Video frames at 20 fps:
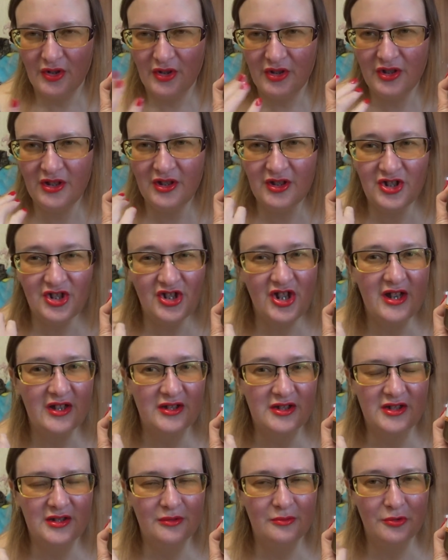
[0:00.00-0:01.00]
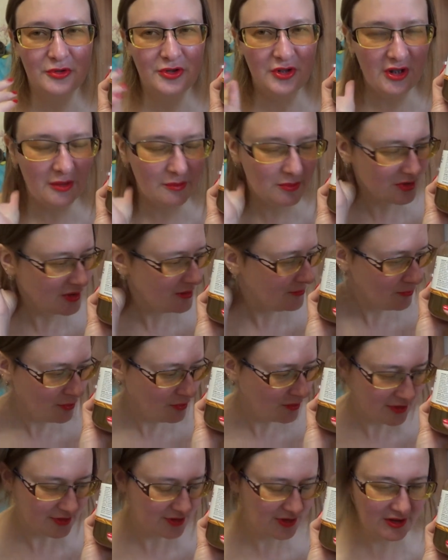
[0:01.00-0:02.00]
И сейчас, сегодня я мыла
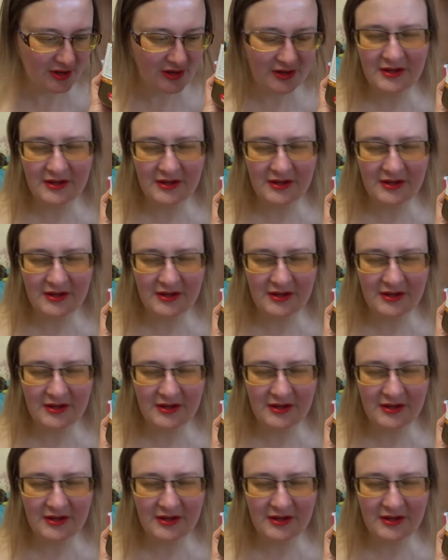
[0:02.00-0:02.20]
волосы.